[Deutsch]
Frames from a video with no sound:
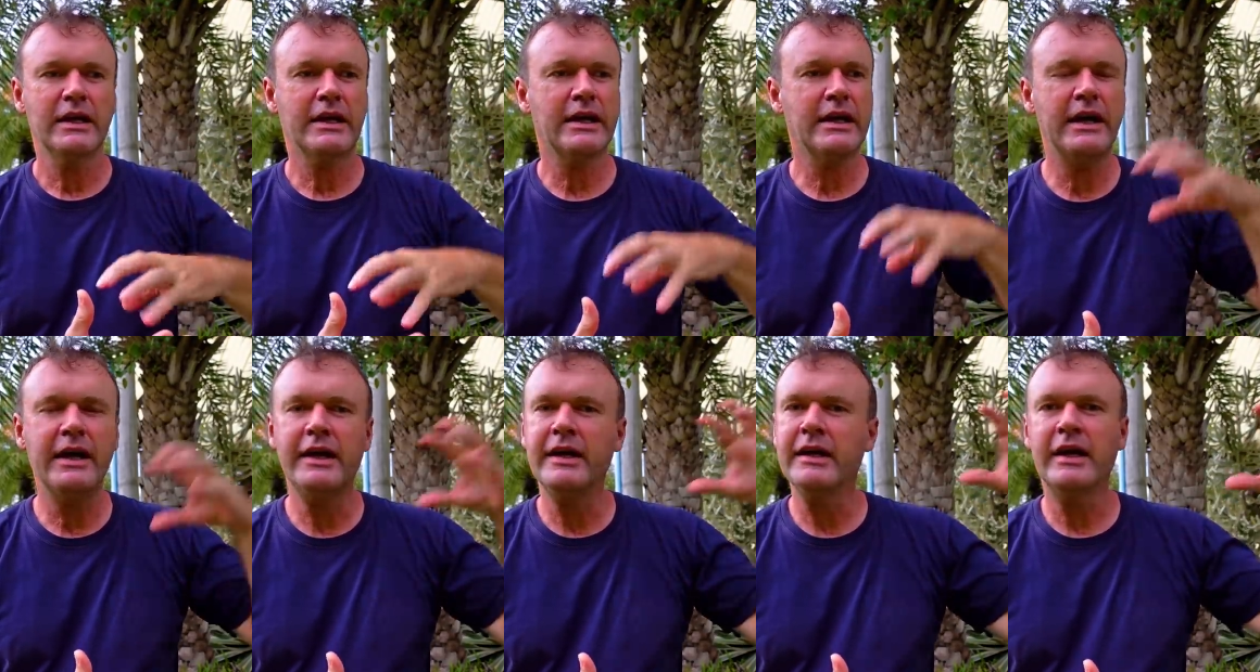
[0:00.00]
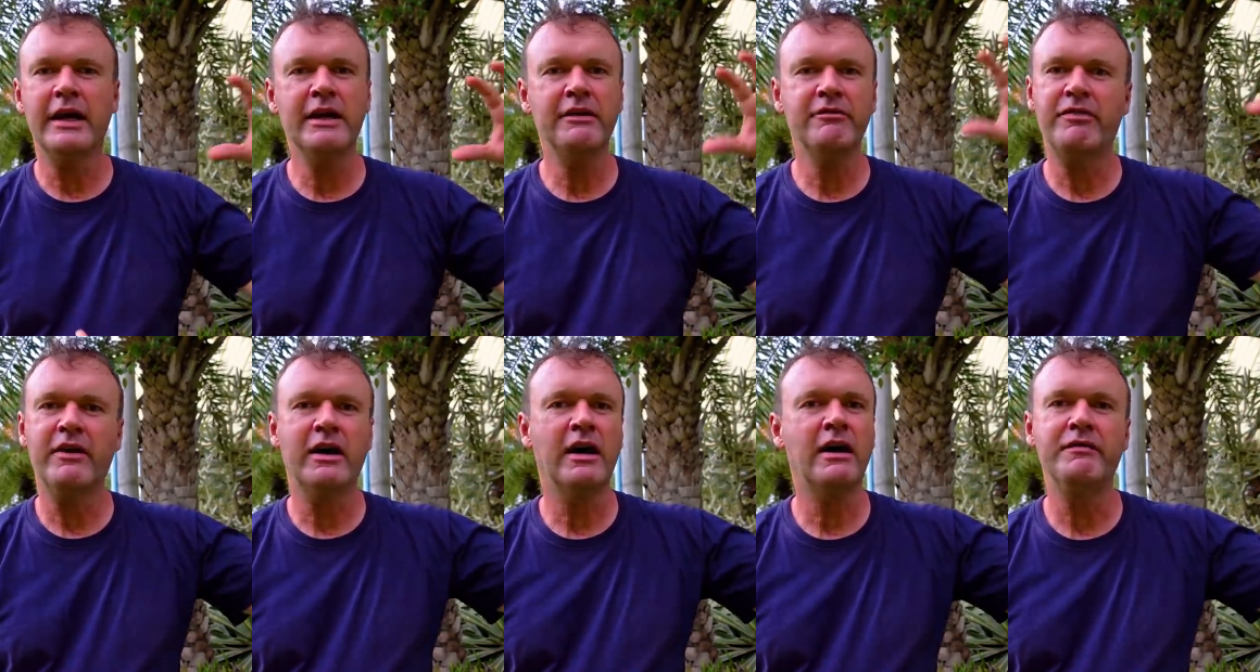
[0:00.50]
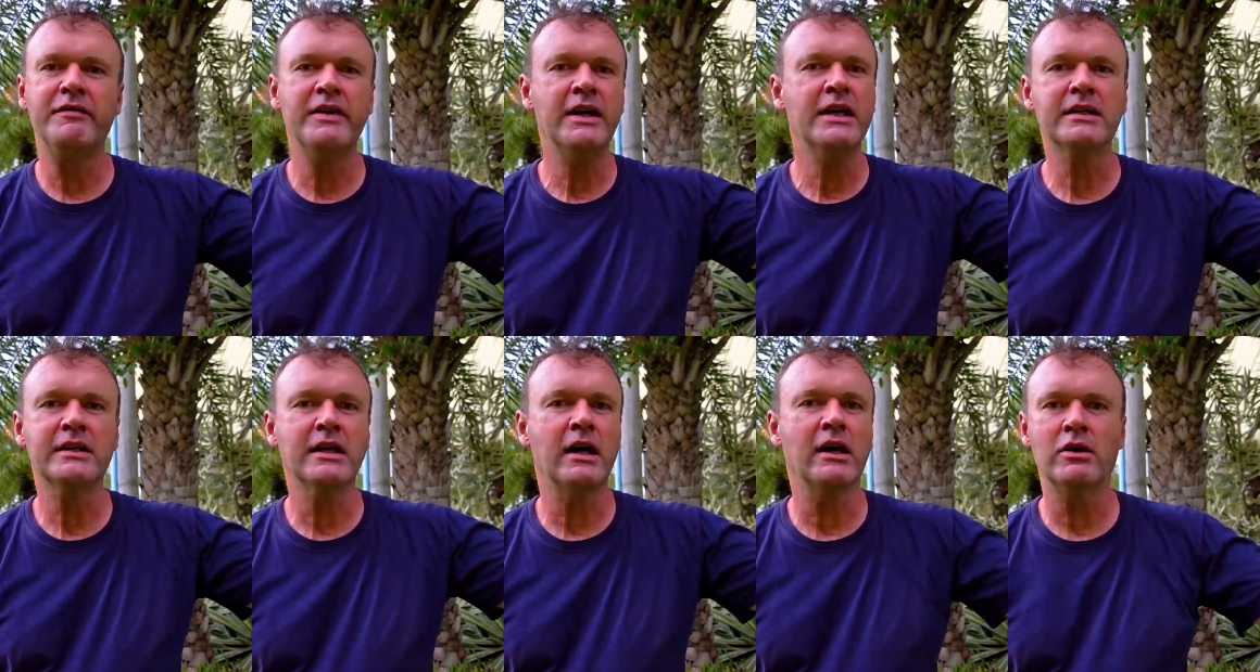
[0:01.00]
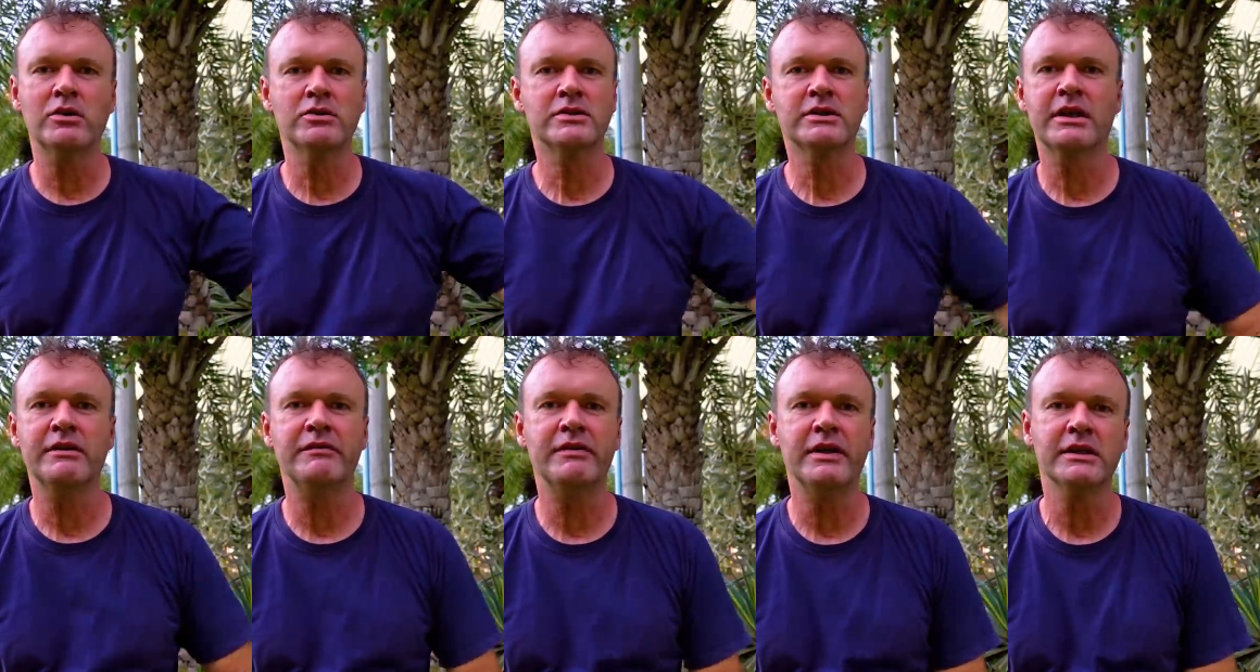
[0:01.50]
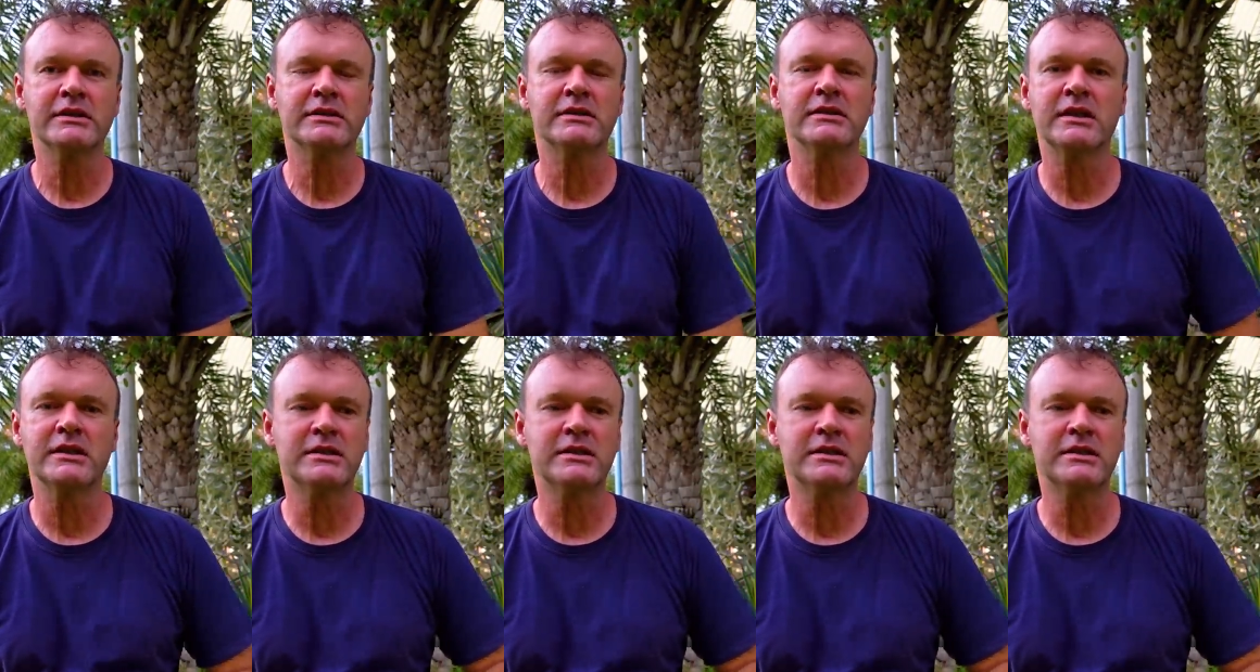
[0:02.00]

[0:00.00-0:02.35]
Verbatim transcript: kein einfacher Weg daraus gewesen.